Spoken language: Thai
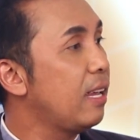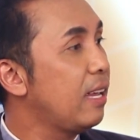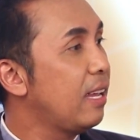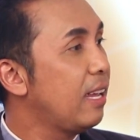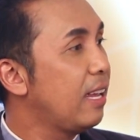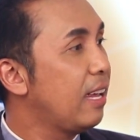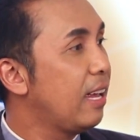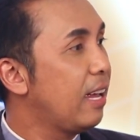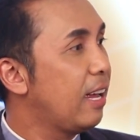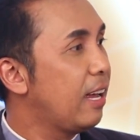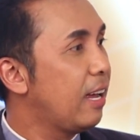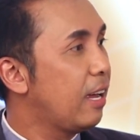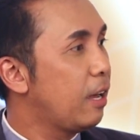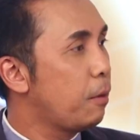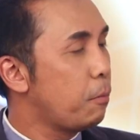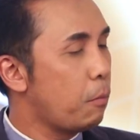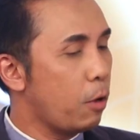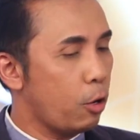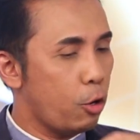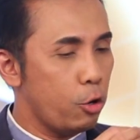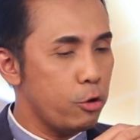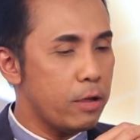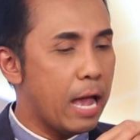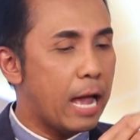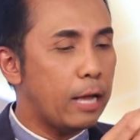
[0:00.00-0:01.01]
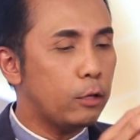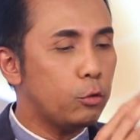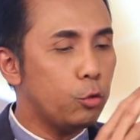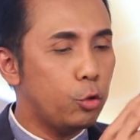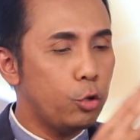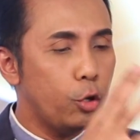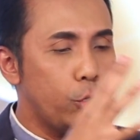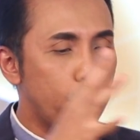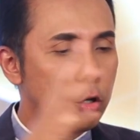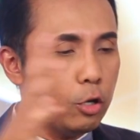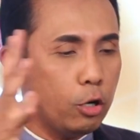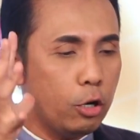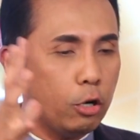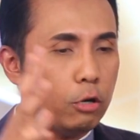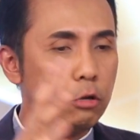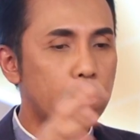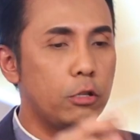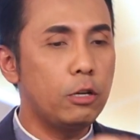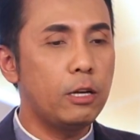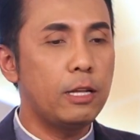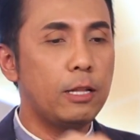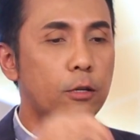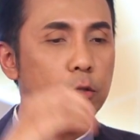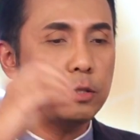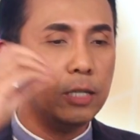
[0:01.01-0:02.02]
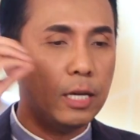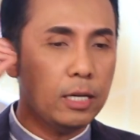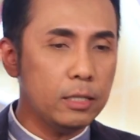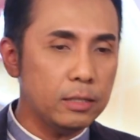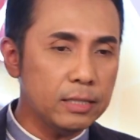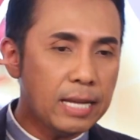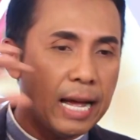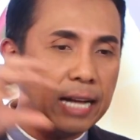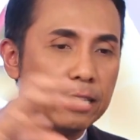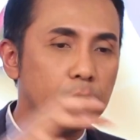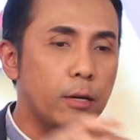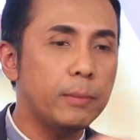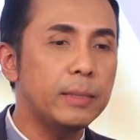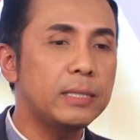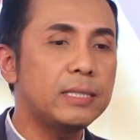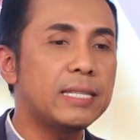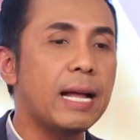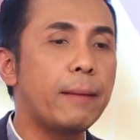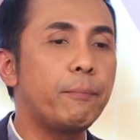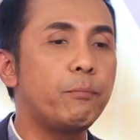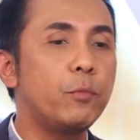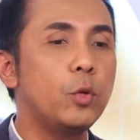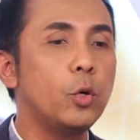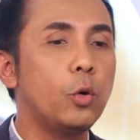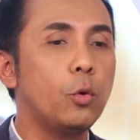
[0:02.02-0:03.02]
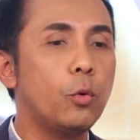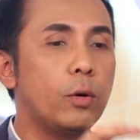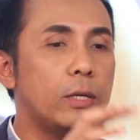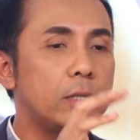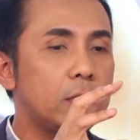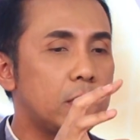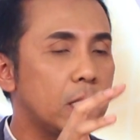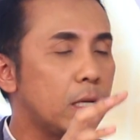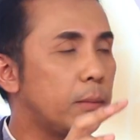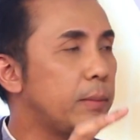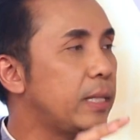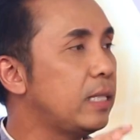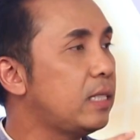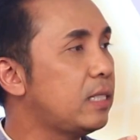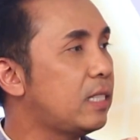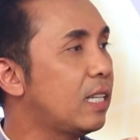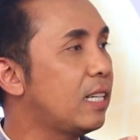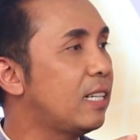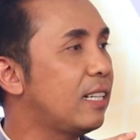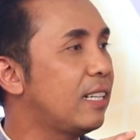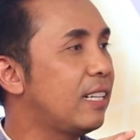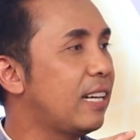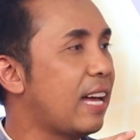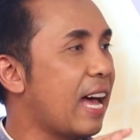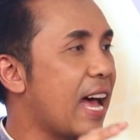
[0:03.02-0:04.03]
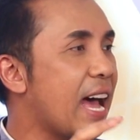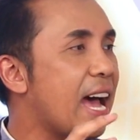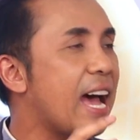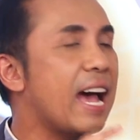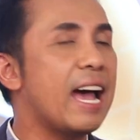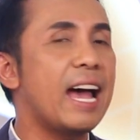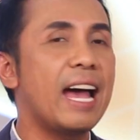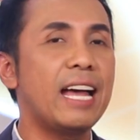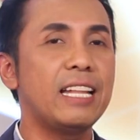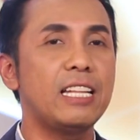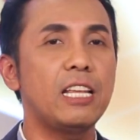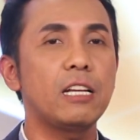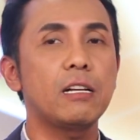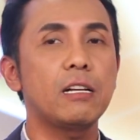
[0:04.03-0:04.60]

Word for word: ขยายตัวมาตรวจสอบขยายตัวเยอะๆเลยแล้วใช้สารก็ไปจับดูว่าเจอไม่เจออัน